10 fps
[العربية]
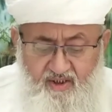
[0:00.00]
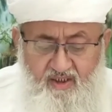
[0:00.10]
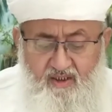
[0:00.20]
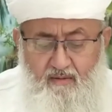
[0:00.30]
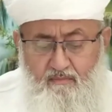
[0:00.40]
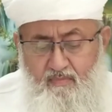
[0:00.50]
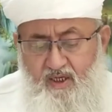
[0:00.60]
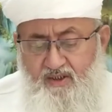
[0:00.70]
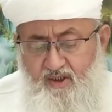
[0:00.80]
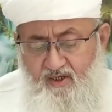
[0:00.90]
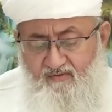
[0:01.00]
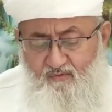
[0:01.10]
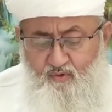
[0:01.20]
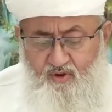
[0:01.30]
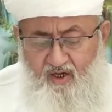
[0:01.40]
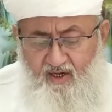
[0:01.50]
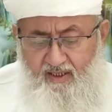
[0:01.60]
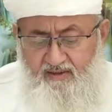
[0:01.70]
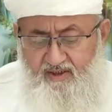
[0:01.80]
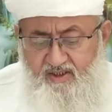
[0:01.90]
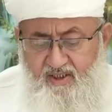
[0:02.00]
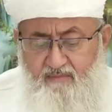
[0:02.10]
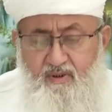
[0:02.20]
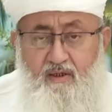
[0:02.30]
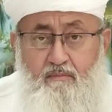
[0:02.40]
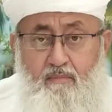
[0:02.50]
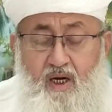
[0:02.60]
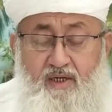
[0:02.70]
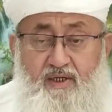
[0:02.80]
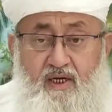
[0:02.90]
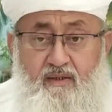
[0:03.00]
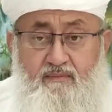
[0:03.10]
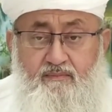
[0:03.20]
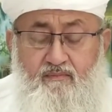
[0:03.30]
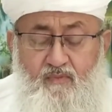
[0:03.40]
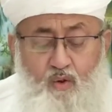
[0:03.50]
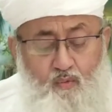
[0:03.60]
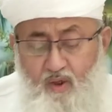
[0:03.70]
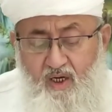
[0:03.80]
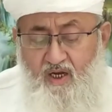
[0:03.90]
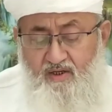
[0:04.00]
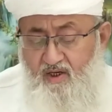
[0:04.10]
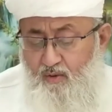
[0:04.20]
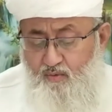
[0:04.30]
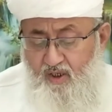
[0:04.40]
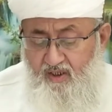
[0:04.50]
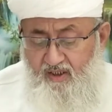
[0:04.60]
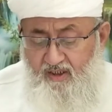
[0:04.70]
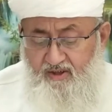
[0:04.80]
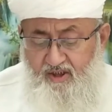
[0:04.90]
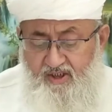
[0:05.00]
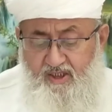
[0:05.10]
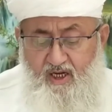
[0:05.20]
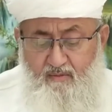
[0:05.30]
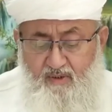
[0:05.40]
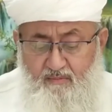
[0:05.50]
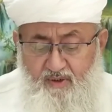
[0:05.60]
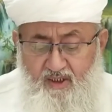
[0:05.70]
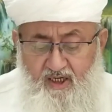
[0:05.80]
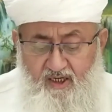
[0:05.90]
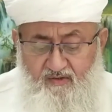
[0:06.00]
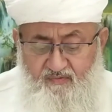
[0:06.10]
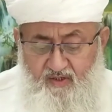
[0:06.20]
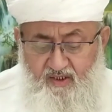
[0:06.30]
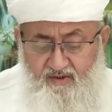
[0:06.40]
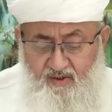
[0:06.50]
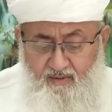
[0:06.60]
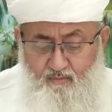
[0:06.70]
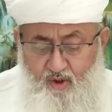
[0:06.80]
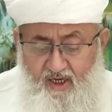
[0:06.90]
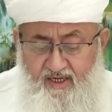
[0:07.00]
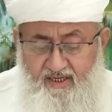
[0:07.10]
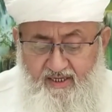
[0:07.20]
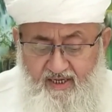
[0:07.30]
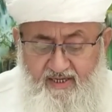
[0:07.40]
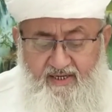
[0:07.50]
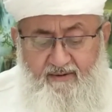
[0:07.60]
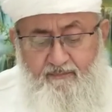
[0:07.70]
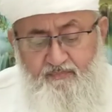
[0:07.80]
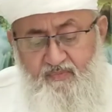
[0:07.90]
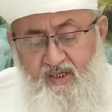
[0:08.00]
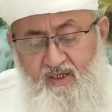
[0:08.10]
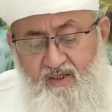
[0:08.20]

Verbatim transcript: كثيرا ما يروون الحديث بالمعنى ولا يرون الالتزام بالألفاظ المعينة